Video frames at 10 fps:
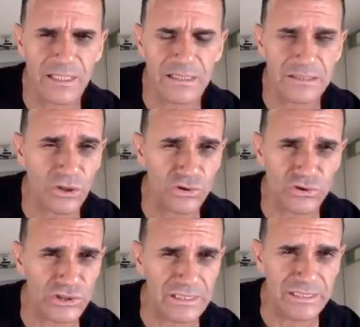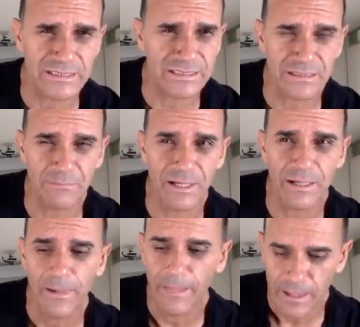que es conocidísima
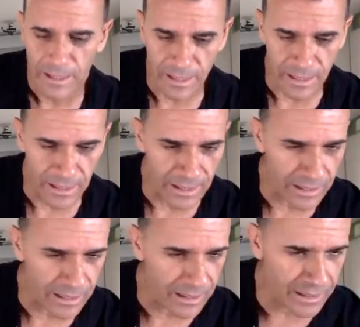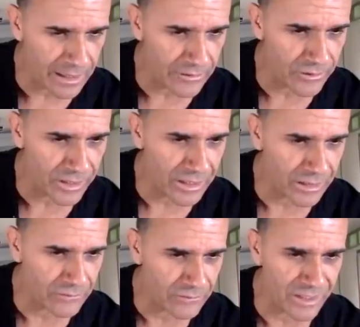que creo que era
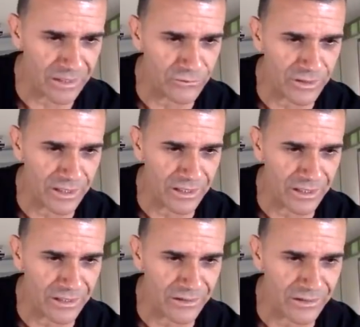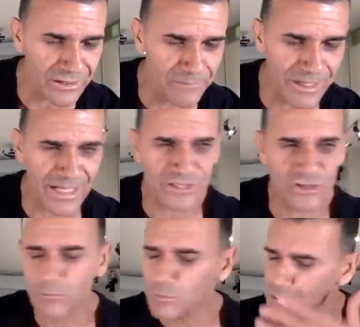una, me
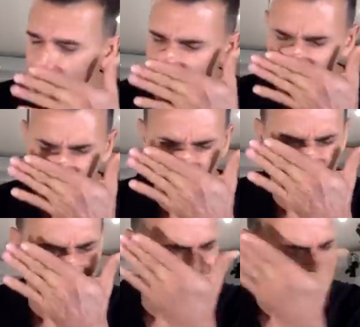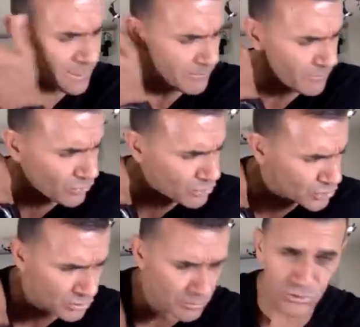encantó muchísimo, eso lo leí hace
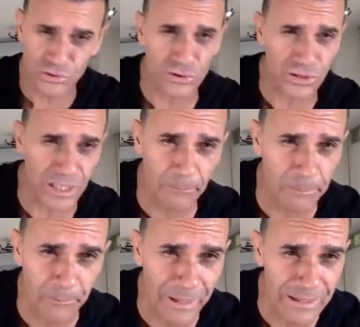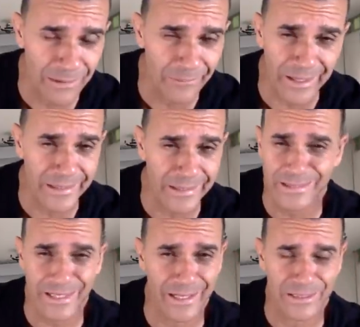mucho, mucho tiempo, más de
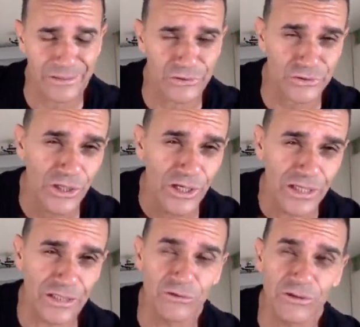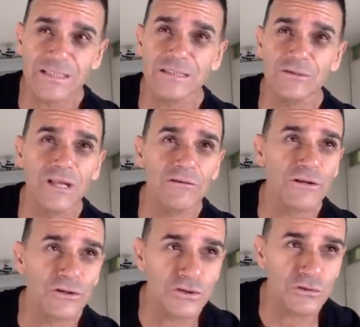20 años, de una, una
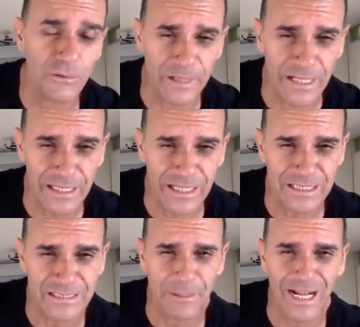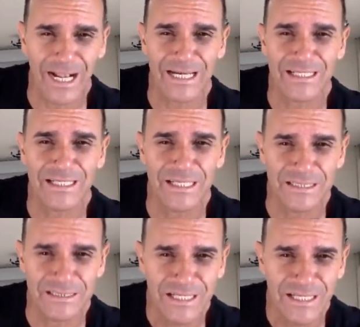filósofa americana que se llama Karen
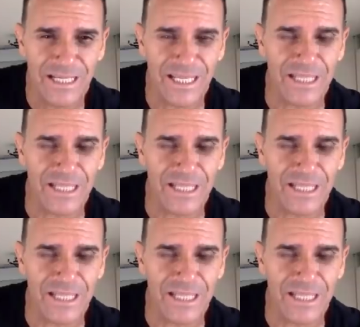Hees, que